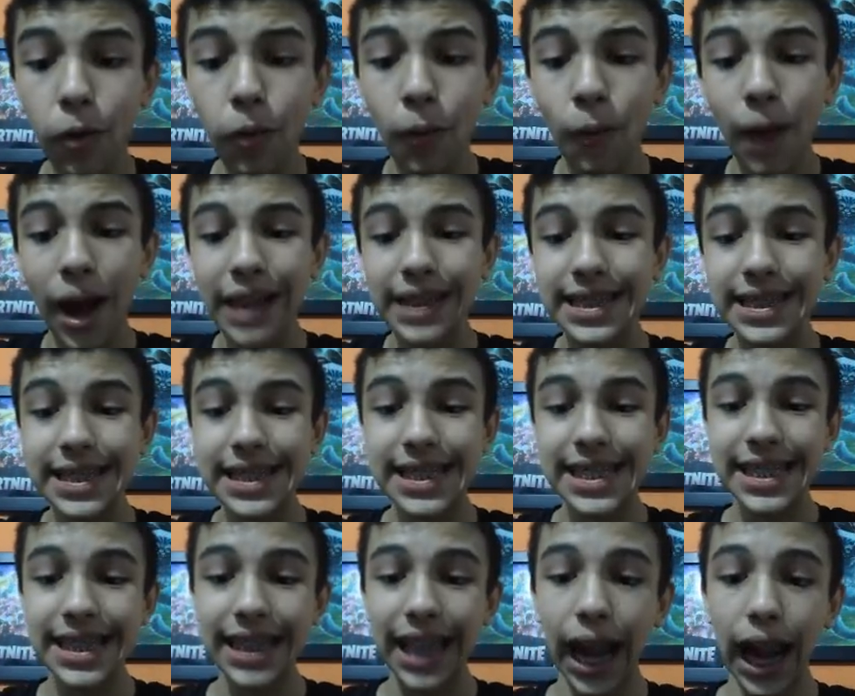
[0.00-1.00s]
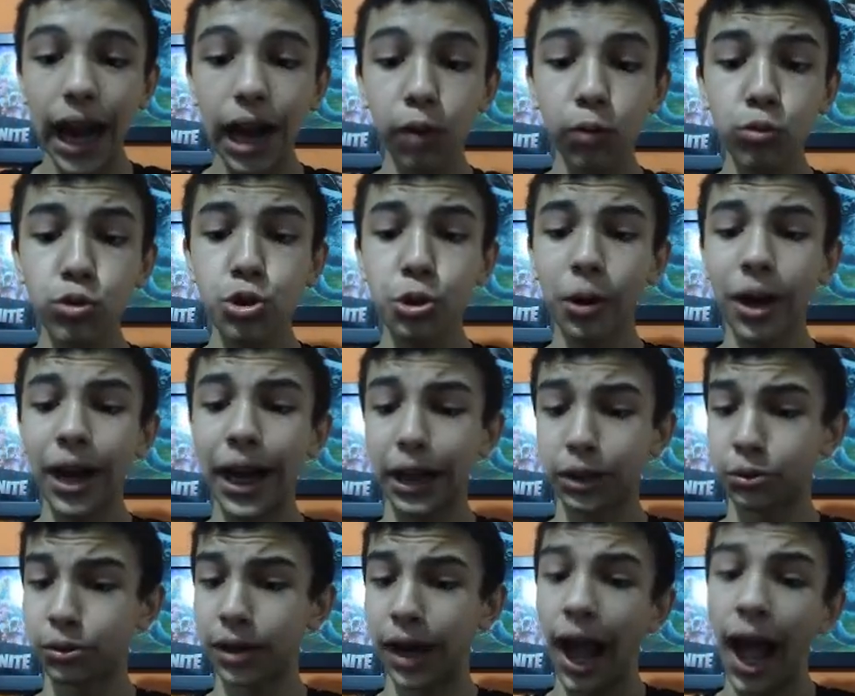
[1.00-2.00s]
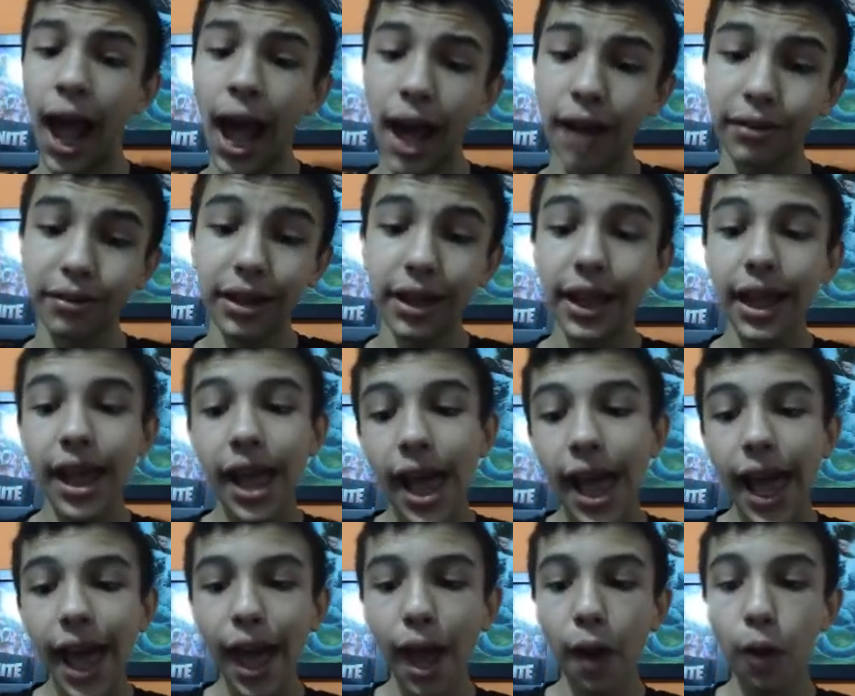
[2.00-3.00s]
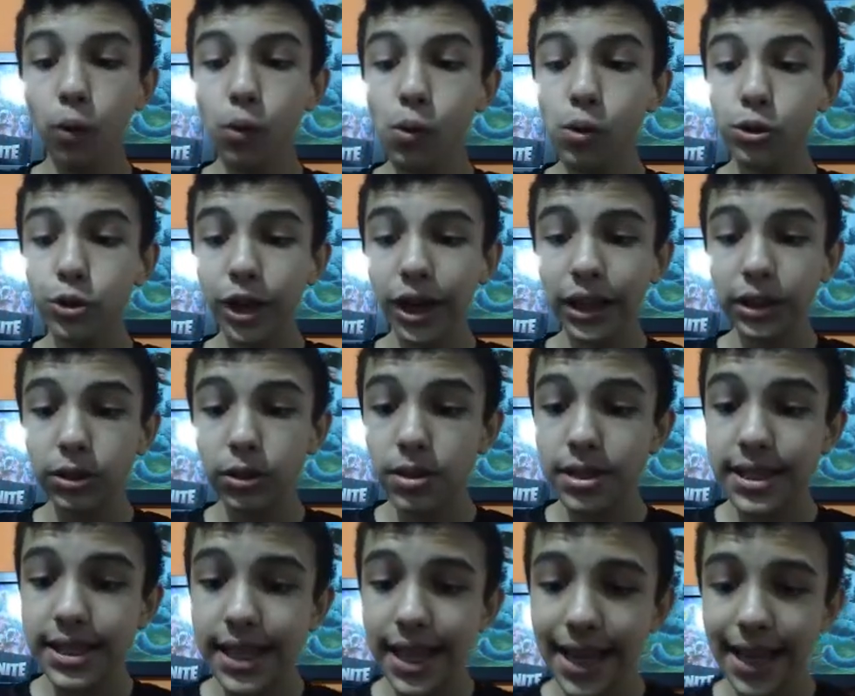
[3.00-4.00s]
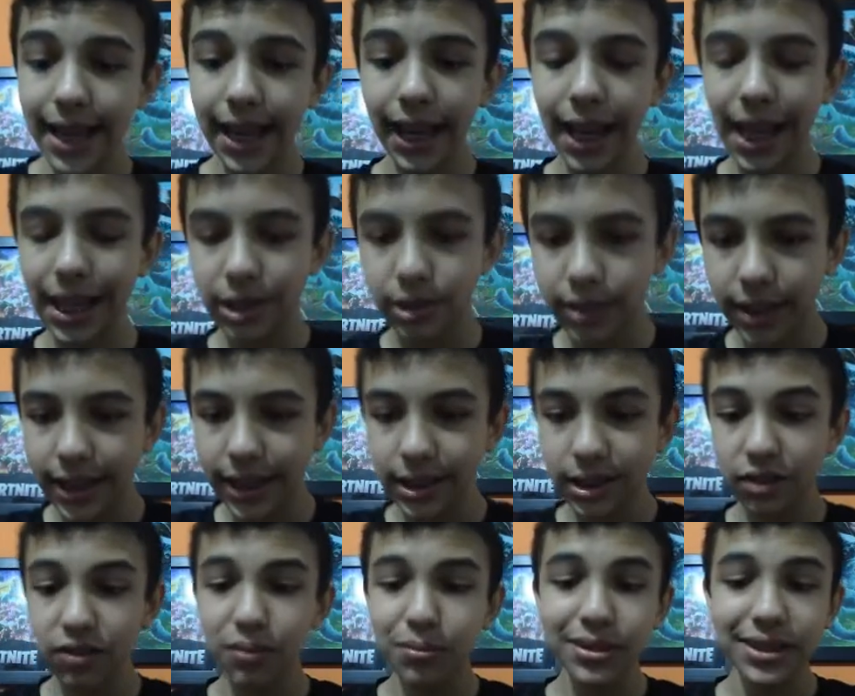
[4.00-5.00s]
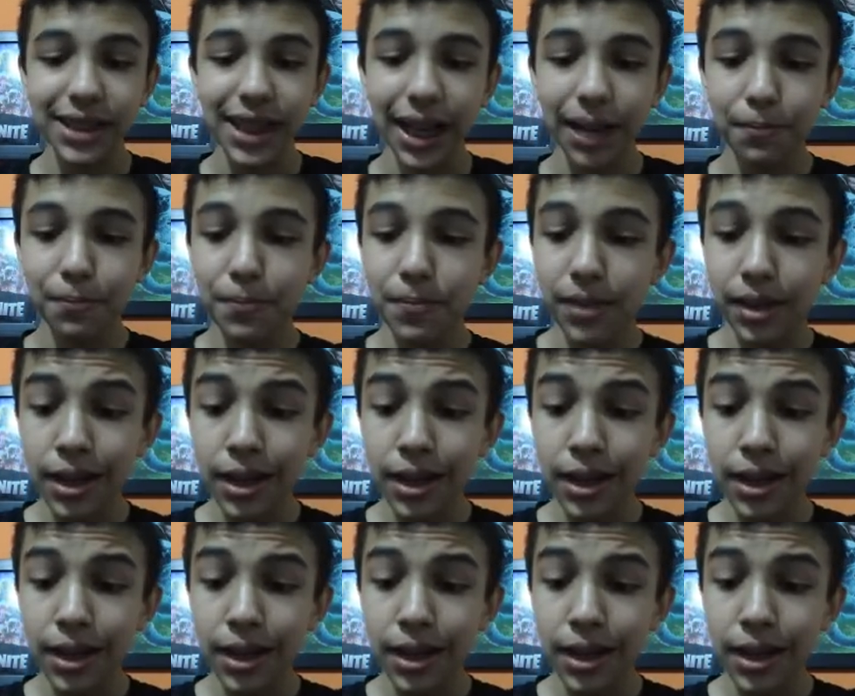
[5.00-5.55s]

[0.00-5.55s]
O assinar o jogador raro. É o jogador secreto, né? Então vamos lá.